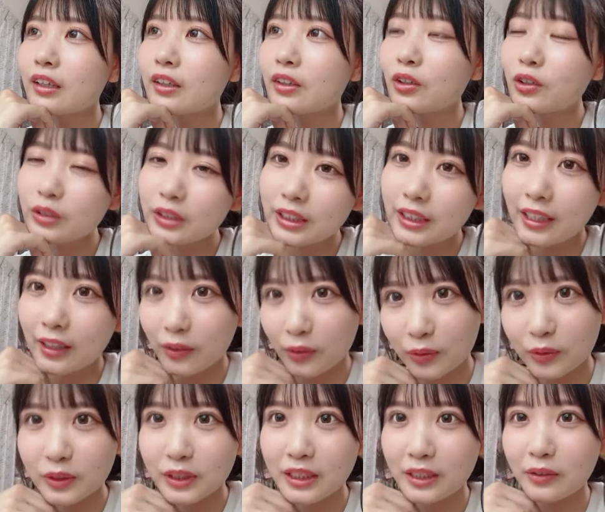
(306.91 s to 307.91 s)
4時か
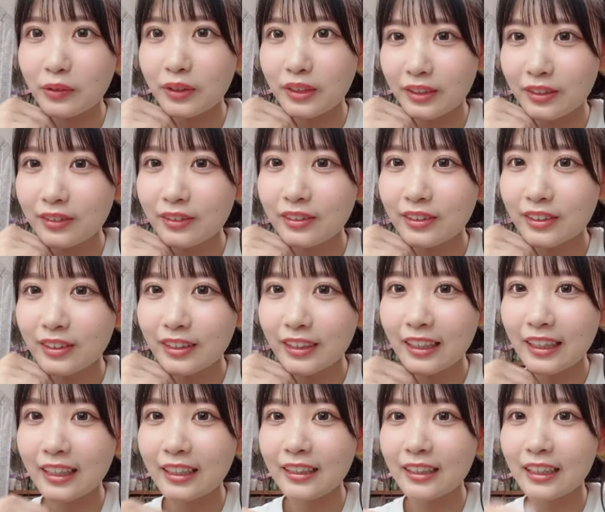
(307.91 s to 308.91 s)
6時に起きる
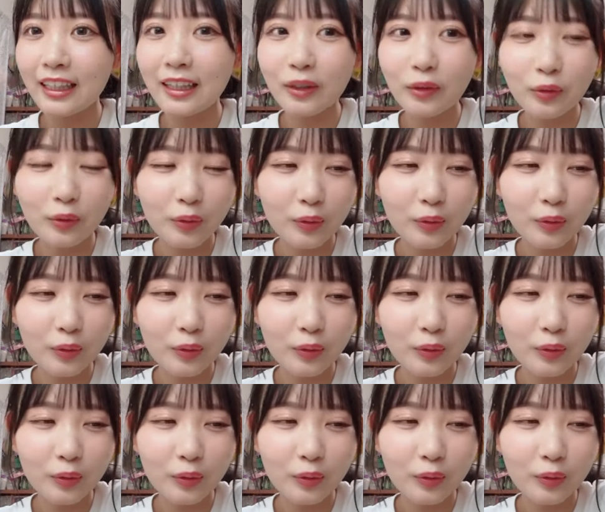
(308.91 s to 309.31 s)
あかっ